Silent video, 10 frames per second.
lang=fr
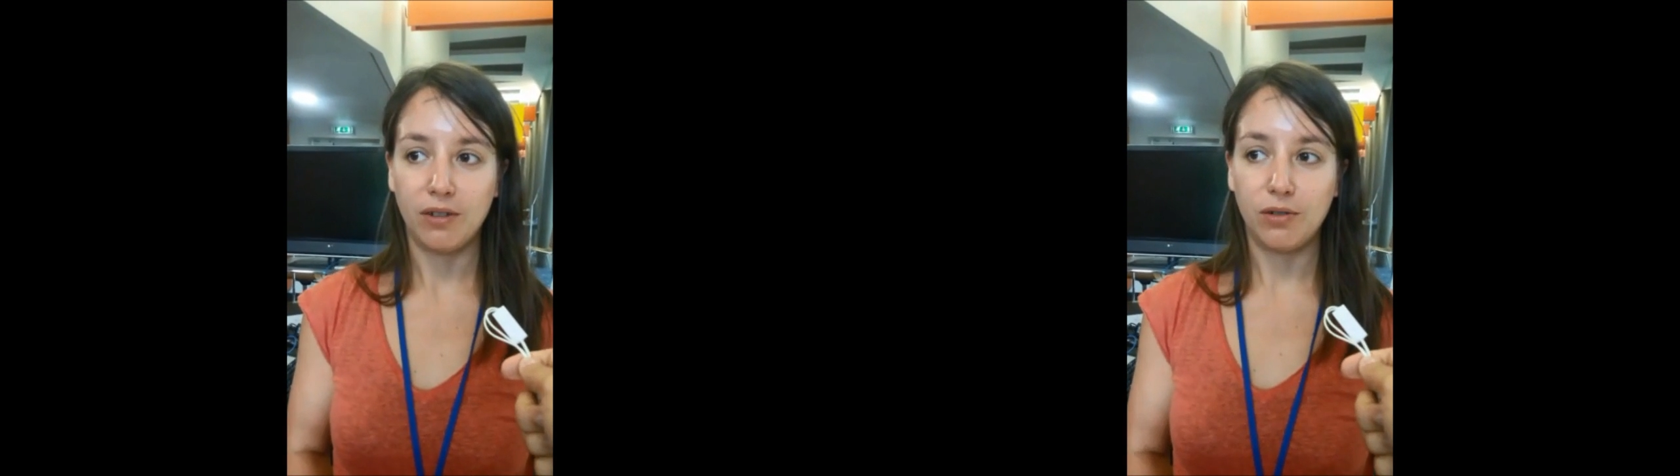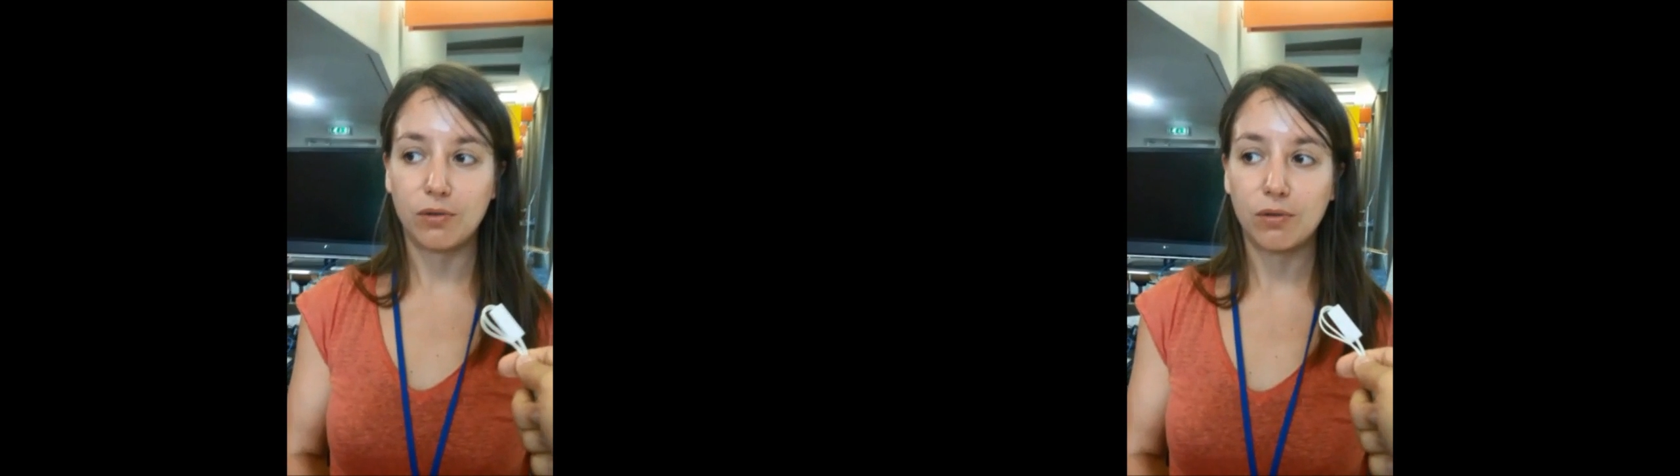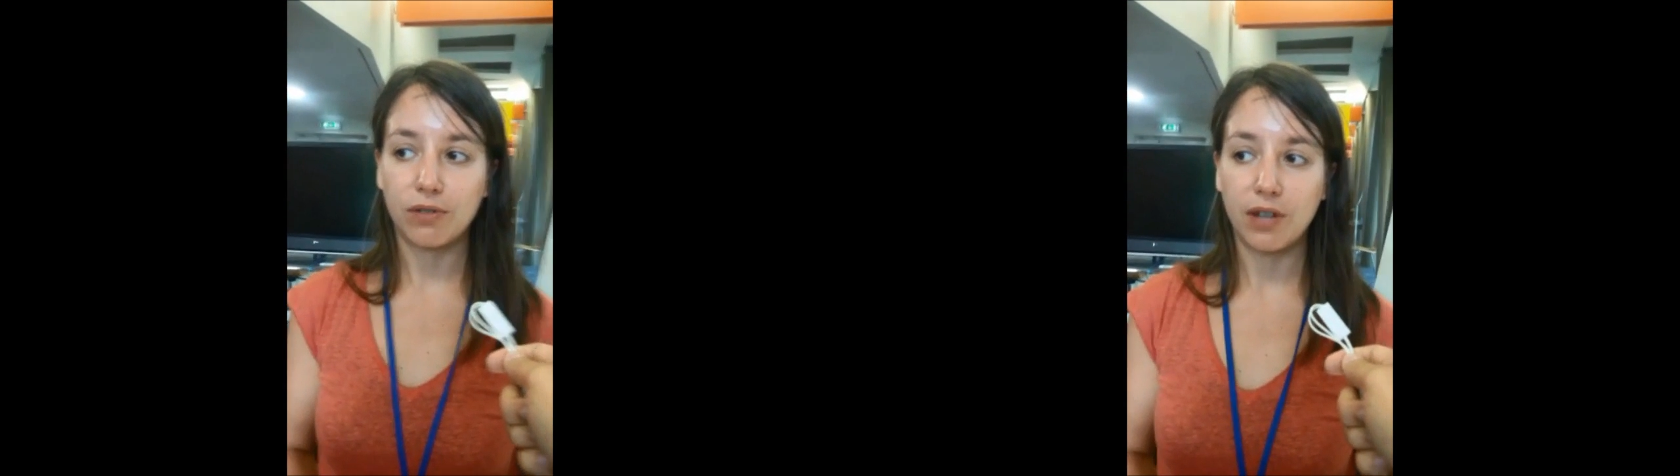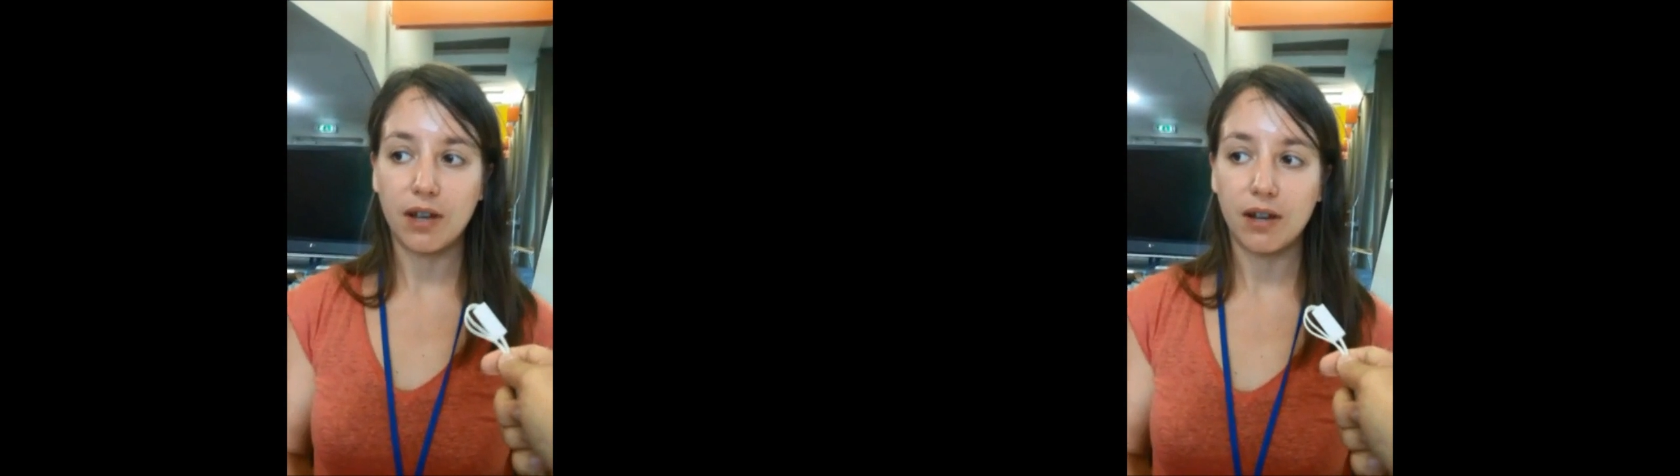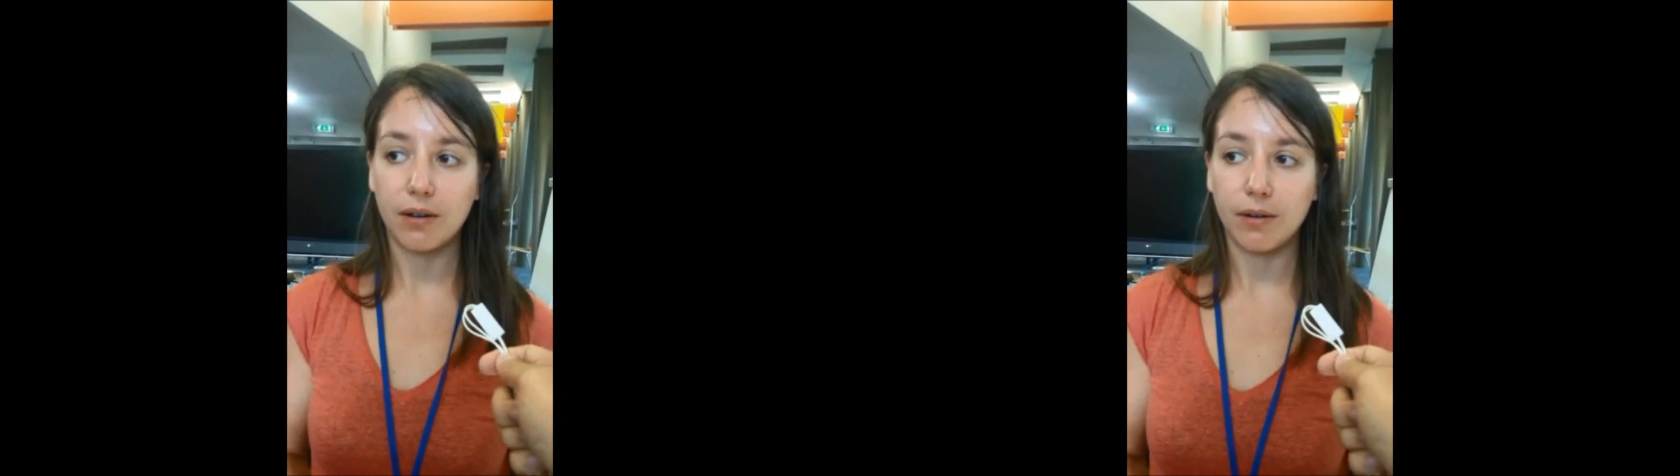Donc on
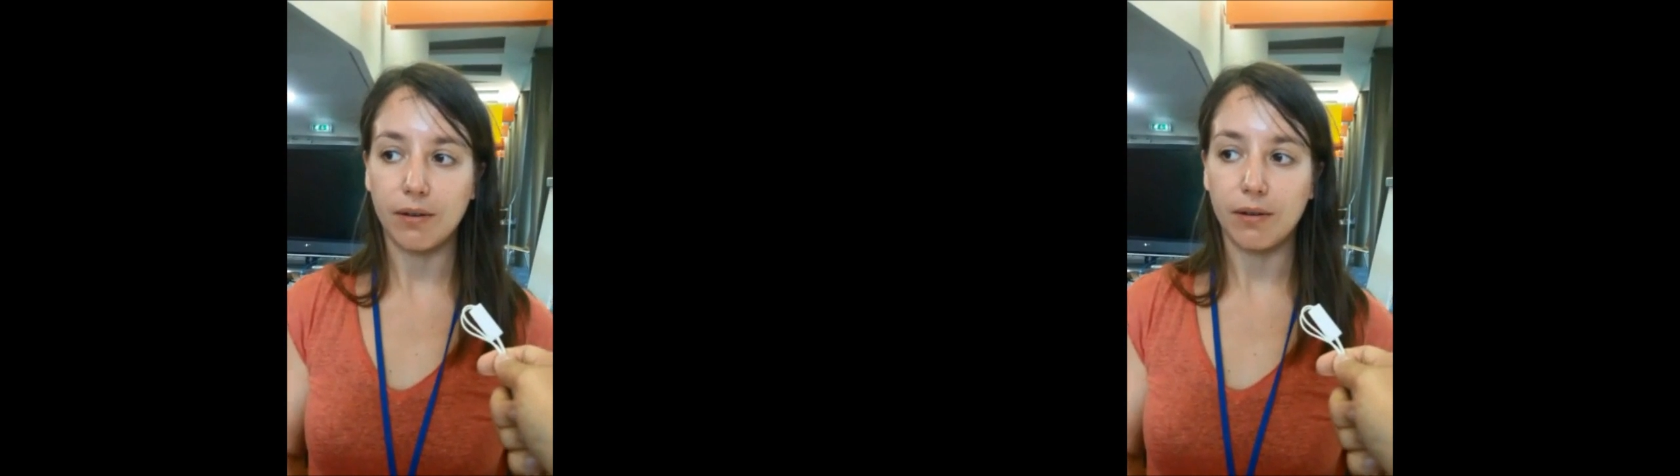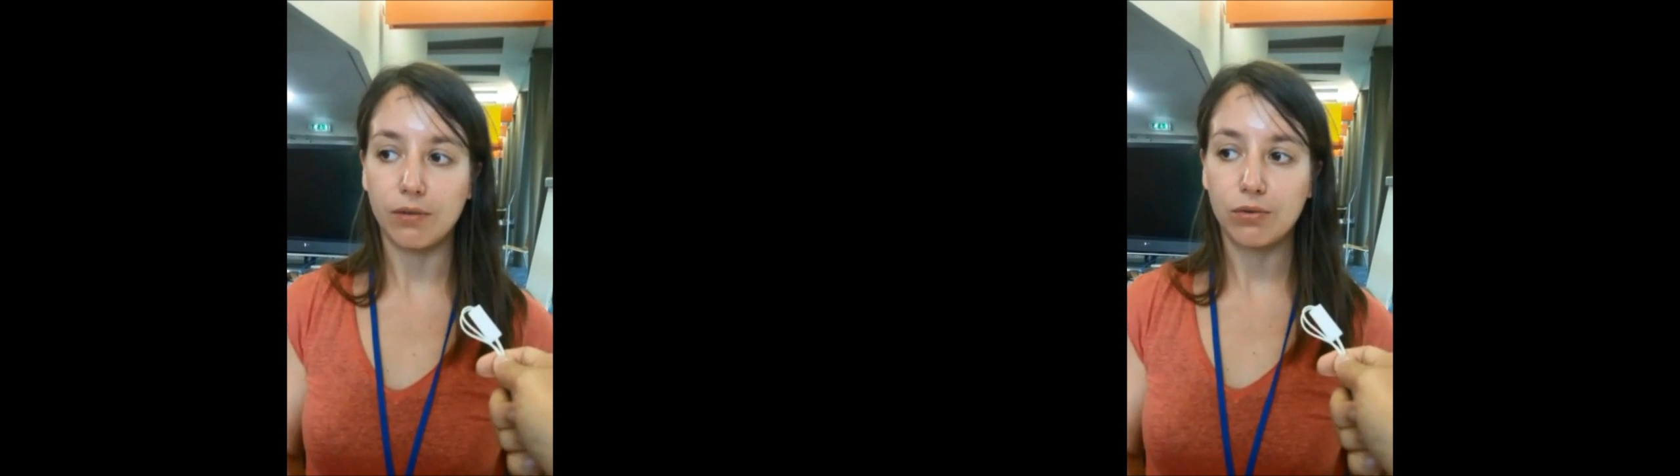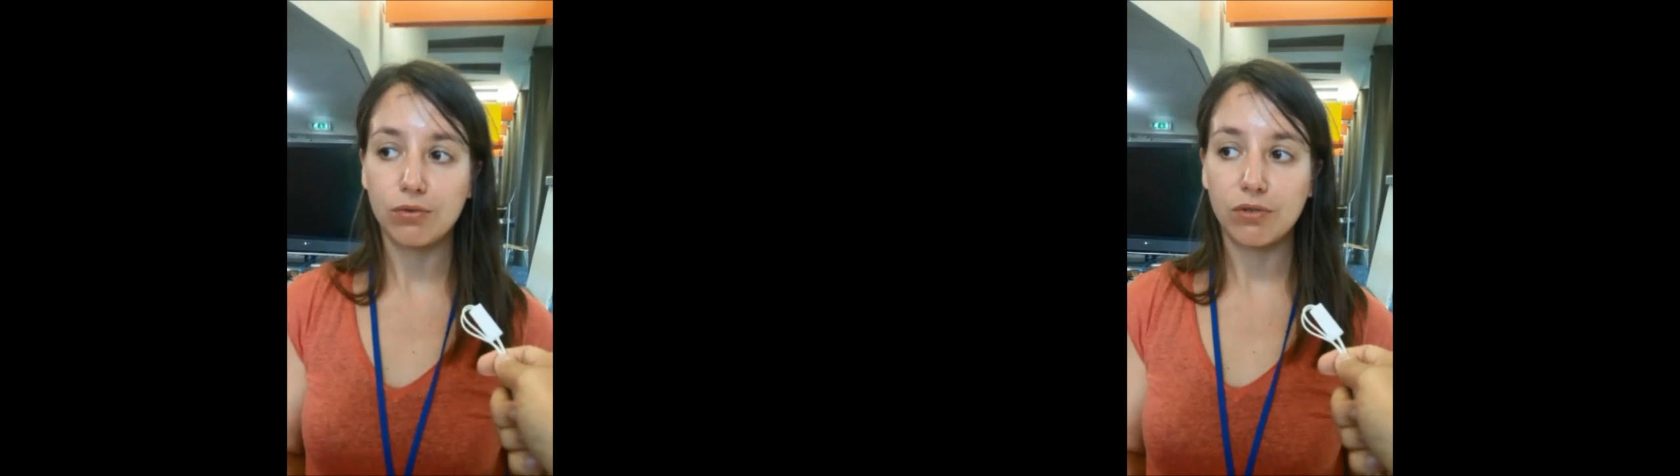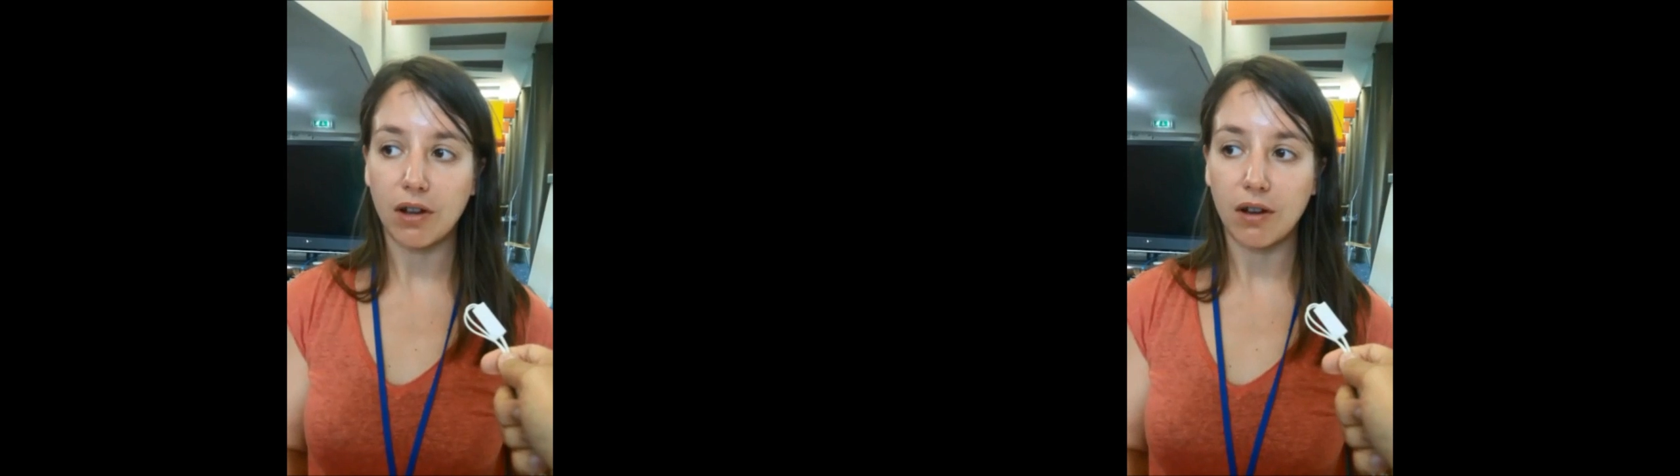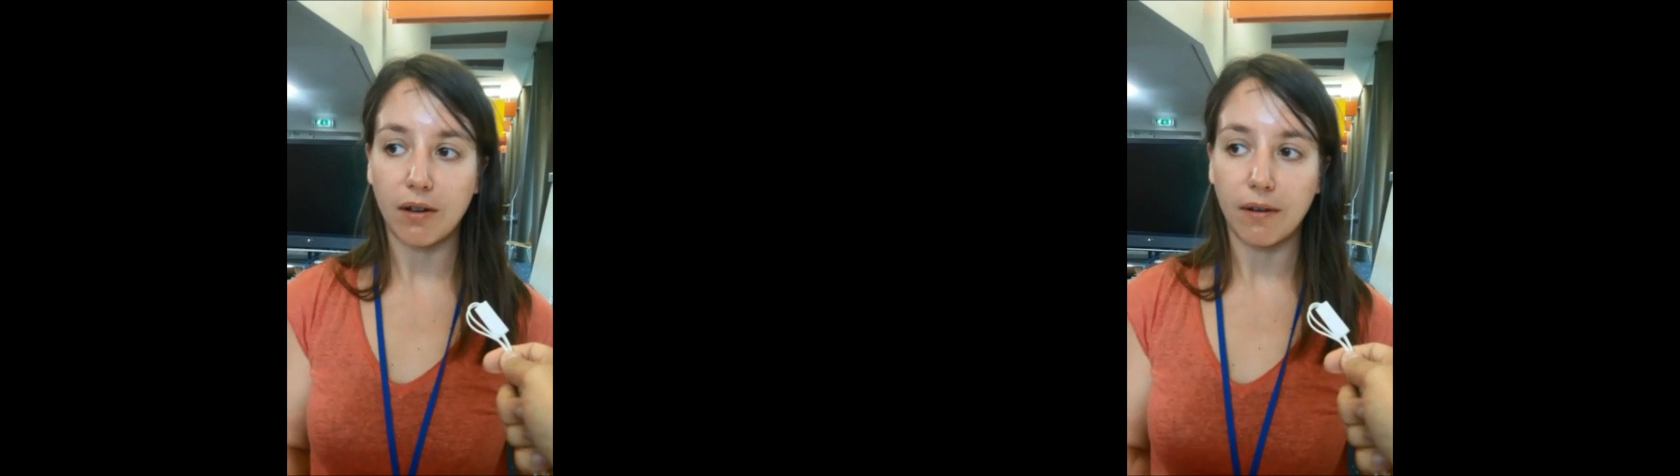a euh, tout
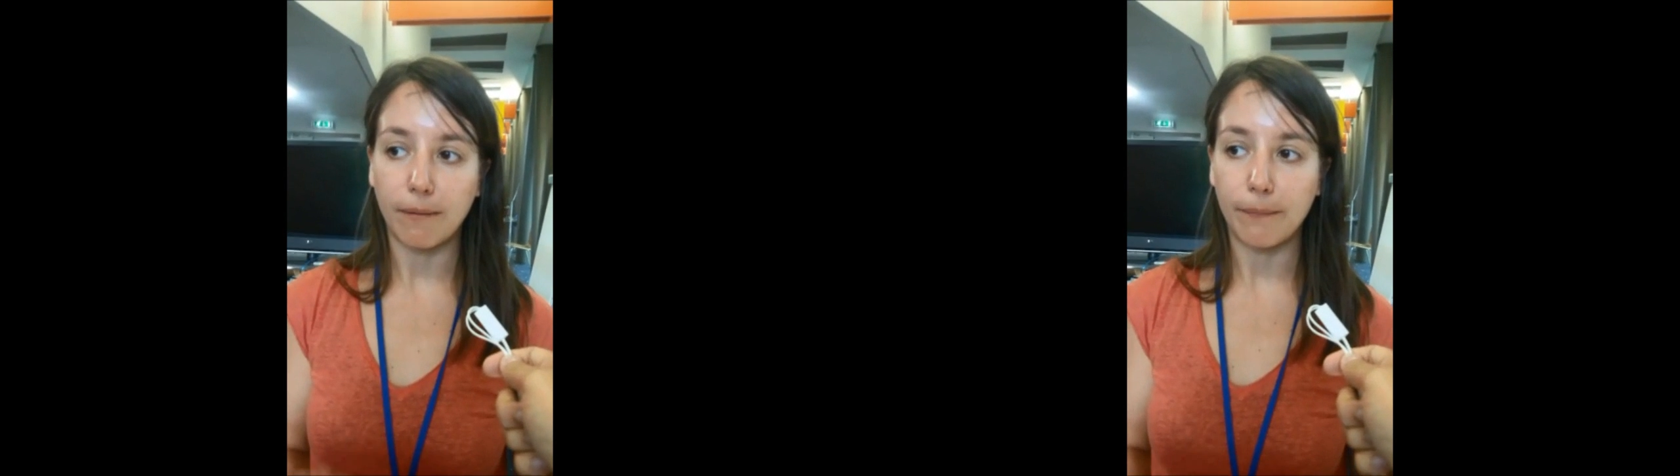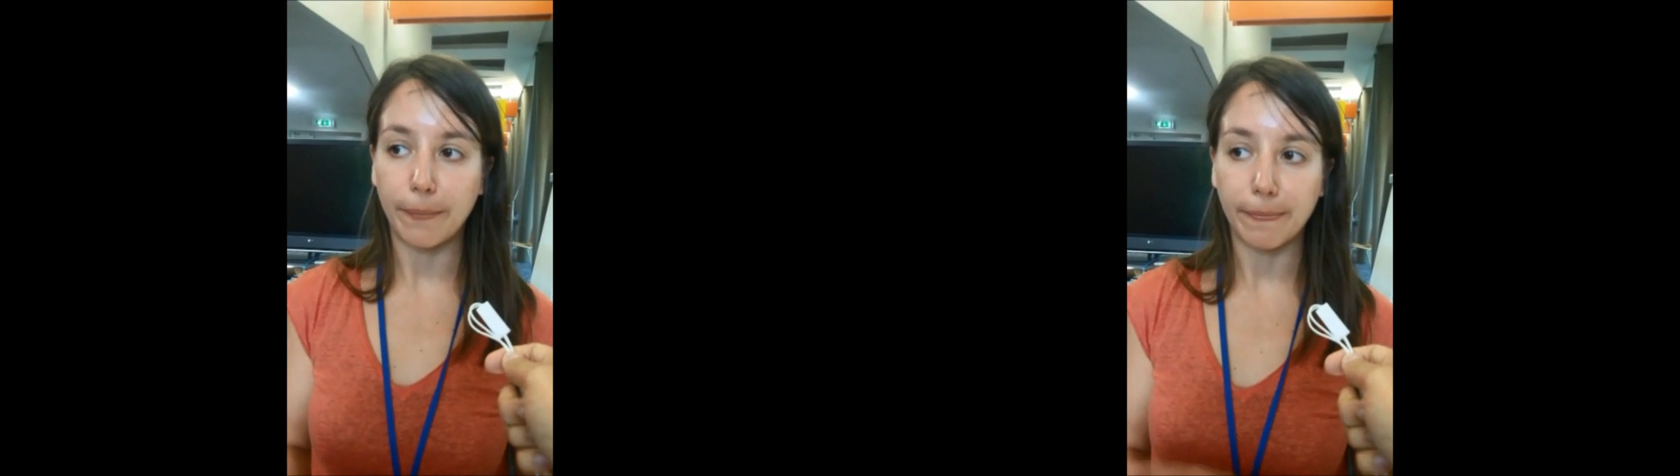un,